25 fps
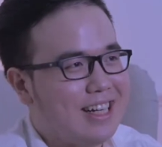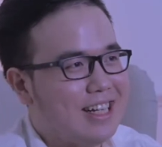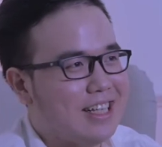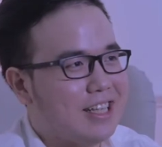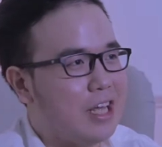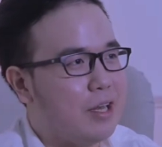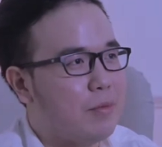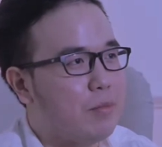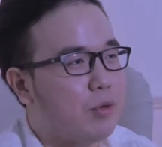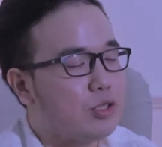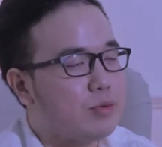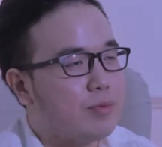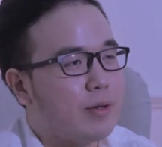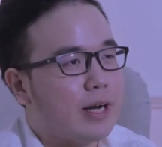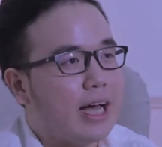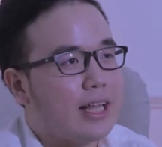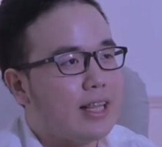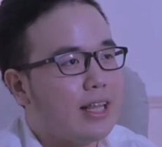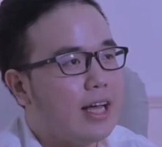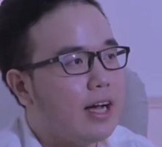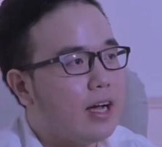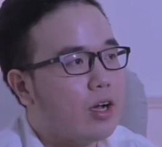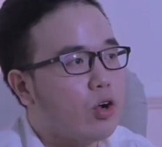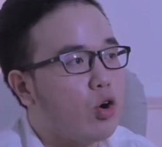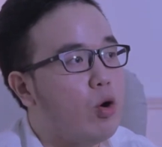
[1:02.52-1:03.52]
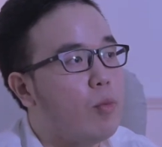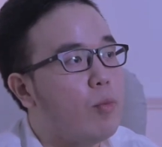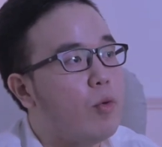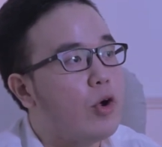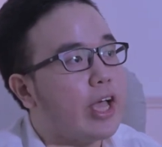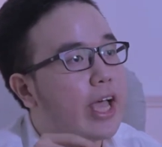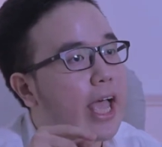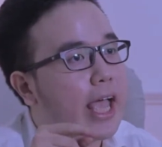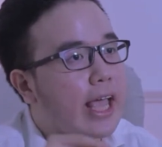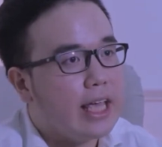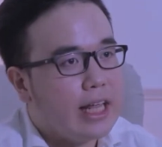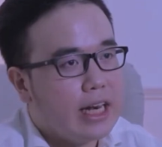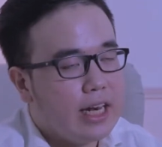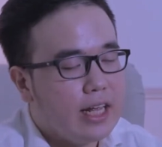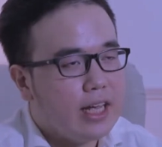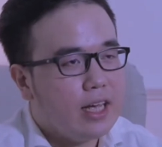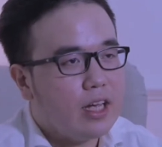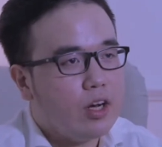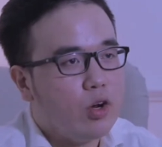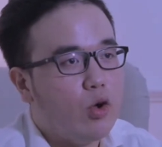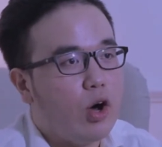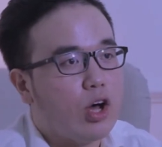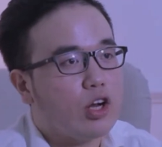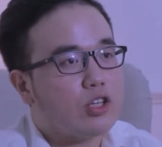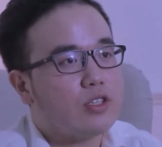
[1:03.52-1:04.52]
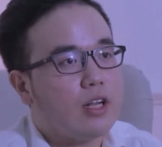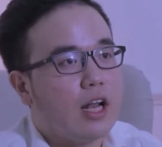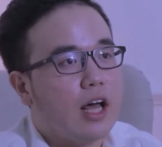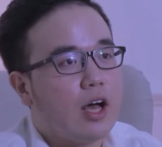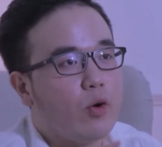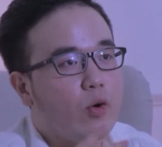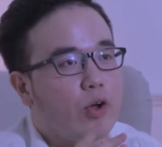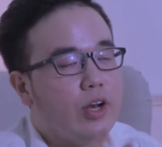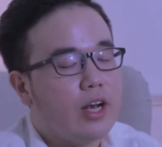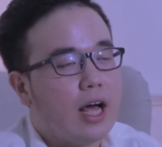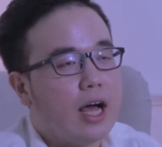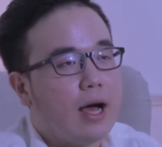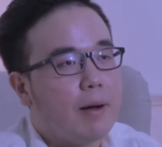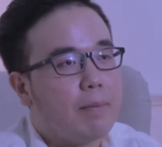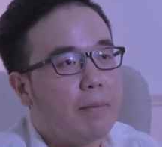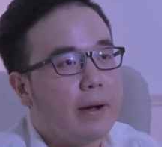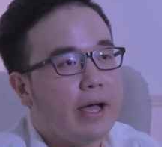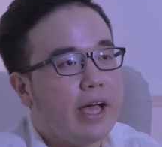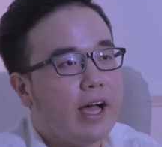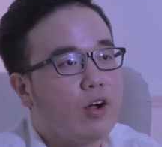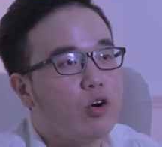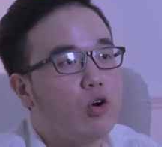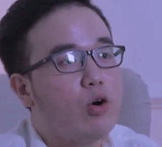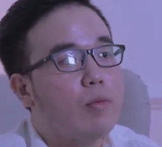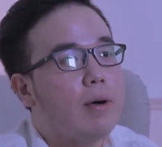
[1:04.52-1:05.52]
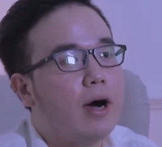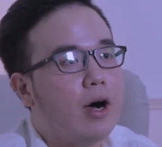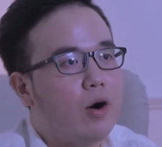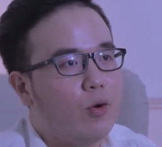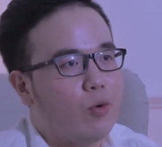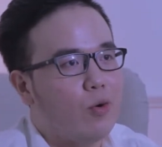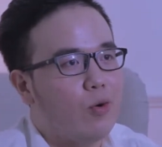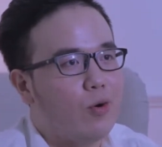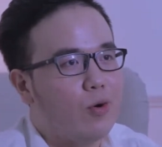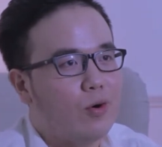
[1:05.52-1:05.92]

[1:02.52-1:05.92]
Dan bos berkata, gue maunya kayak gini, lu harus lakuin apa yang gue mau.